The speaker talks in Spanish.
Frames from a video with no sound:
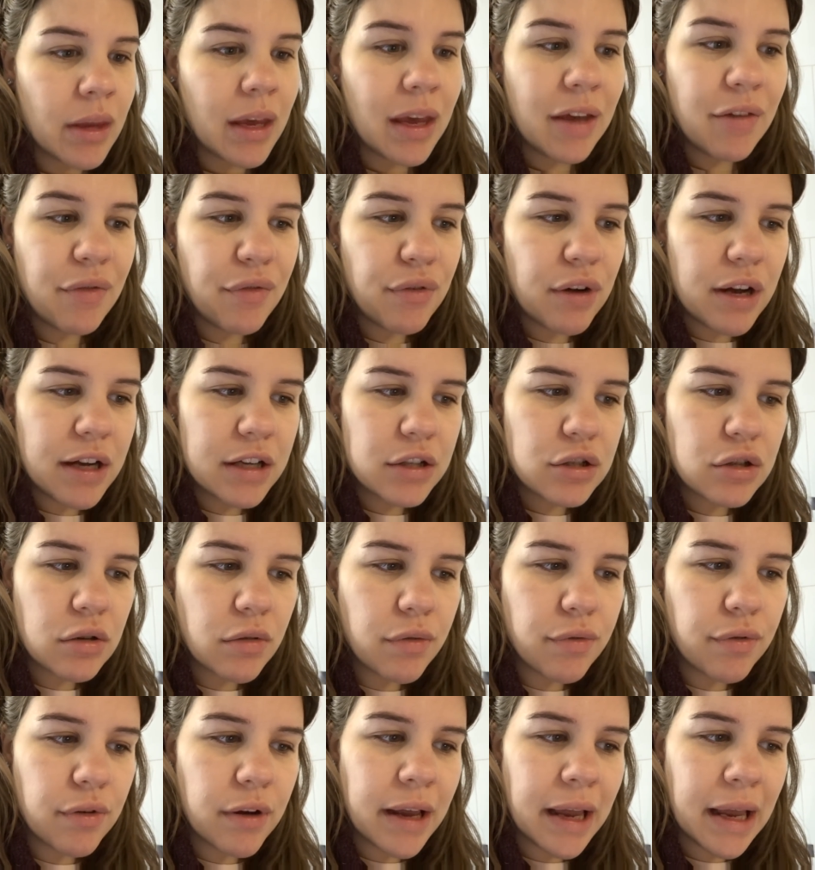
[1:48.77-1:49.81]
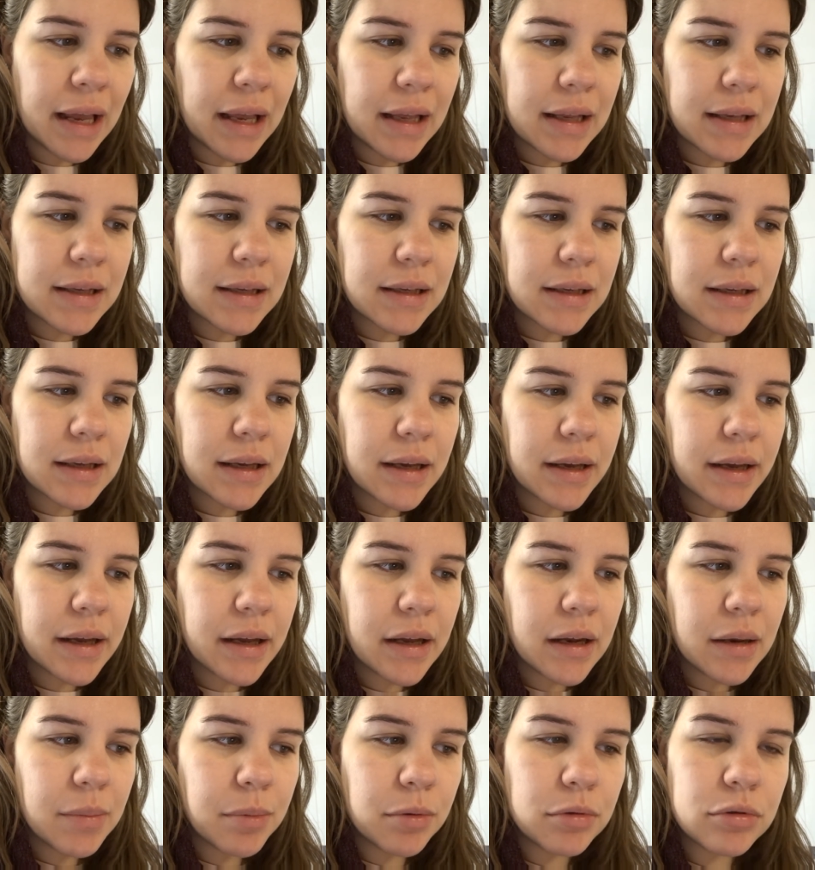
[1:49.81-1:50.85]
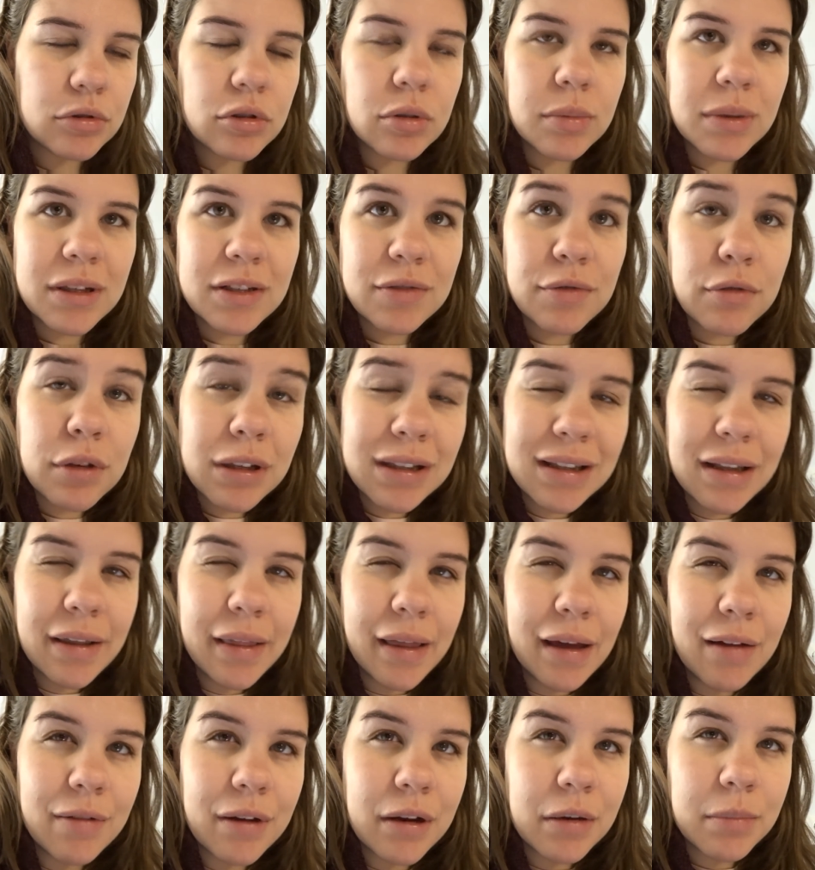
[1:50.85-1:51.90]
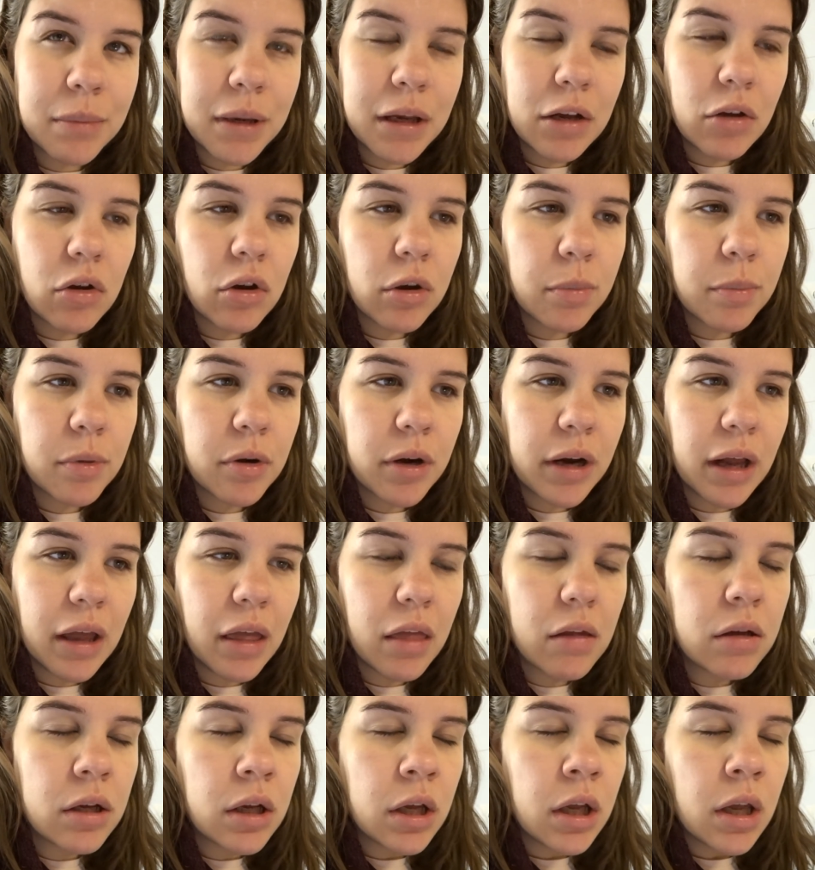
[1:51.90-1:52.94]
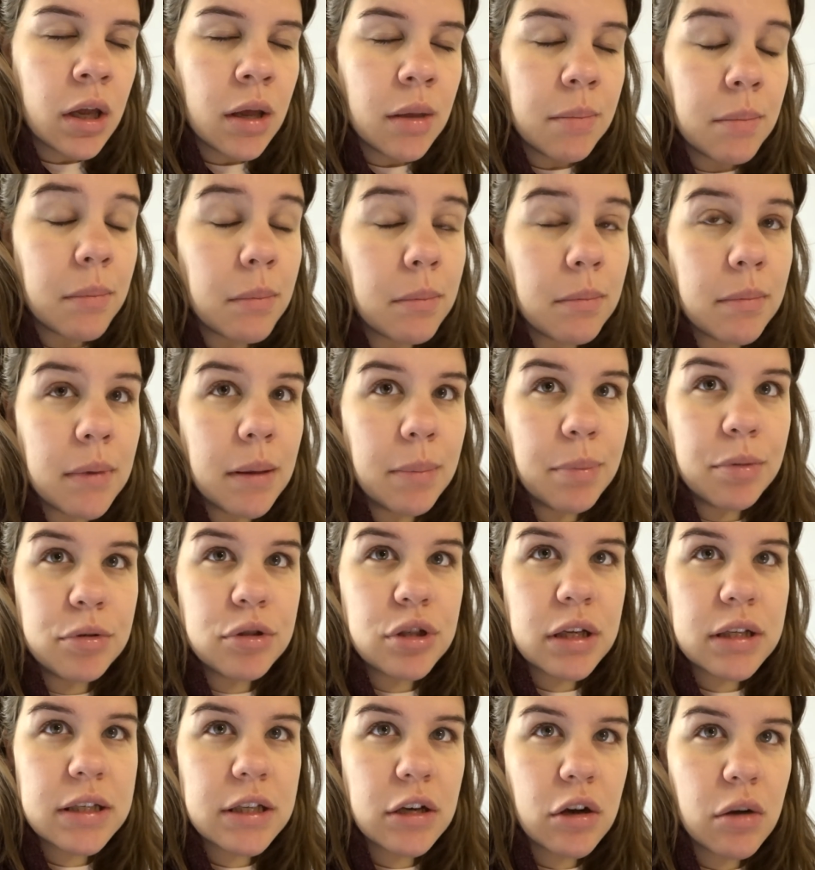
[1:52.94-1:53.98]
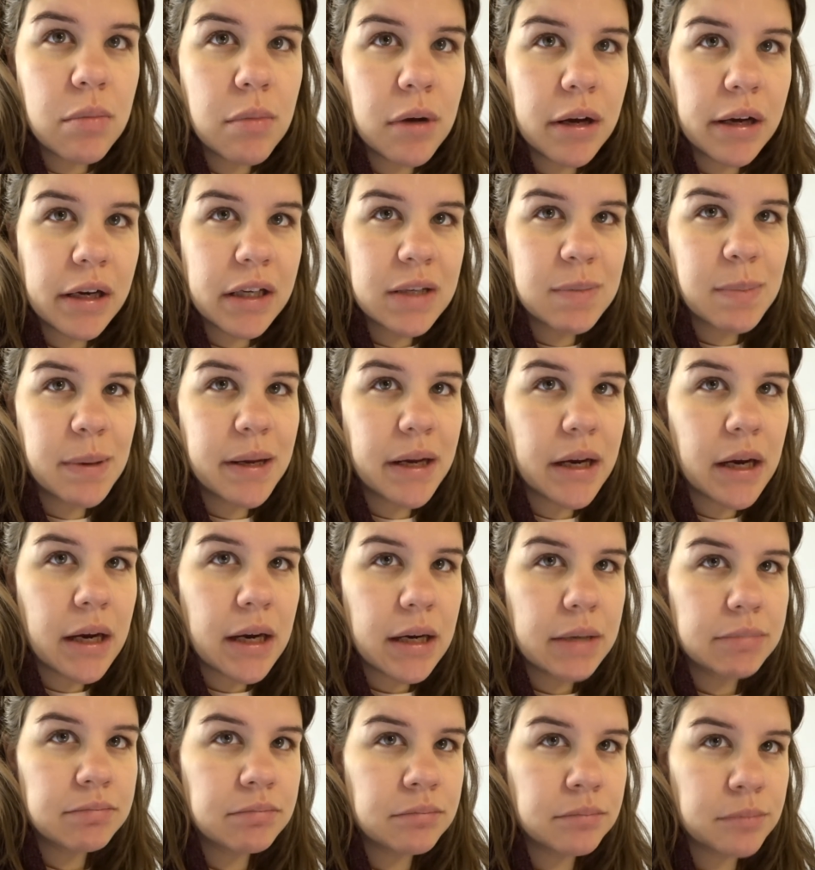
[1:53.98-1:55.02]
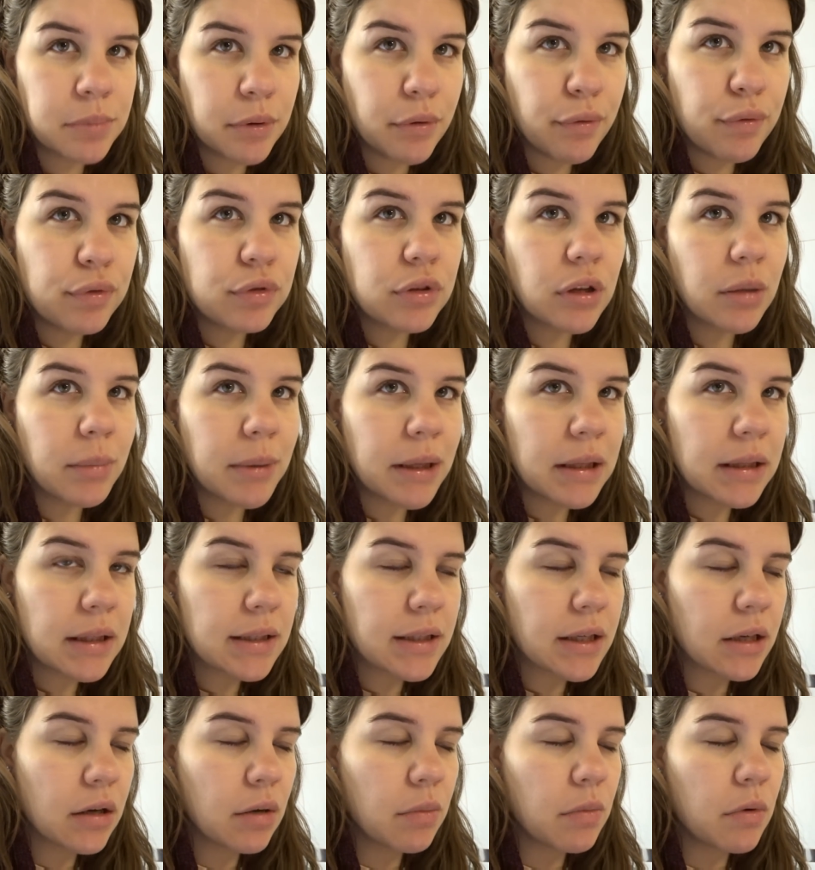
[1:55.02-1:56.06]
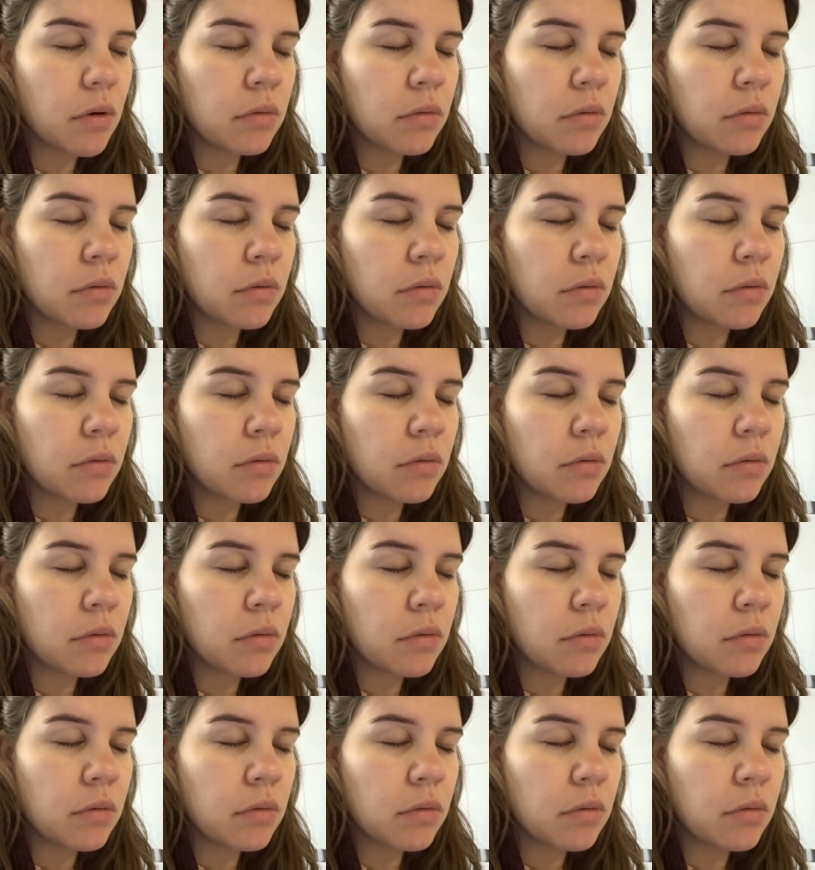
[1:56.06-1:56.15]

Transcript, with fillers: Y fue eso, fue el punto más fuerte de haberme incorporado. Me puse así como a respirar mm, profundamente, así como...